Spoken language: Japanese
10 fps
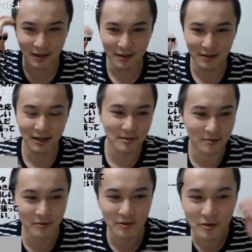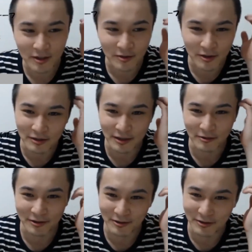あれダメだよくねえとこだよな
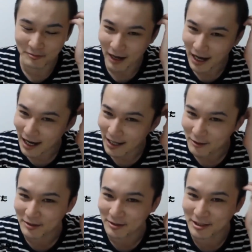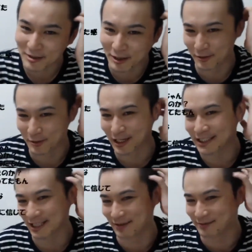俺のもうあの手の仕事も受
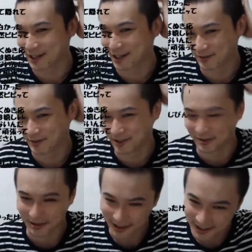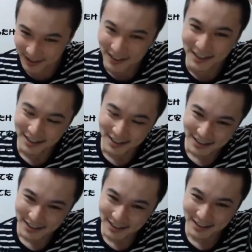けちゃダメだなと思った俺
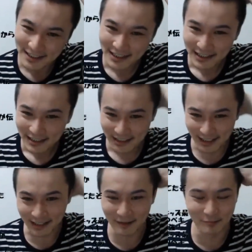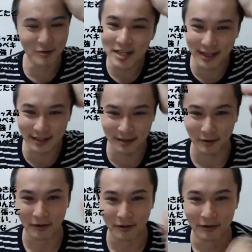無理やんだ
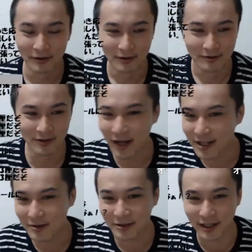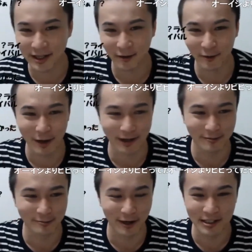もん何を言ってたこのバカ
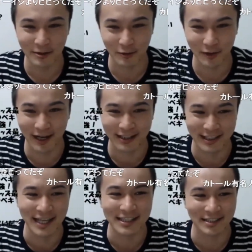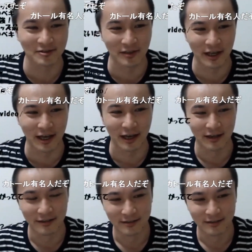どもはいい大人だってなっちゃうよね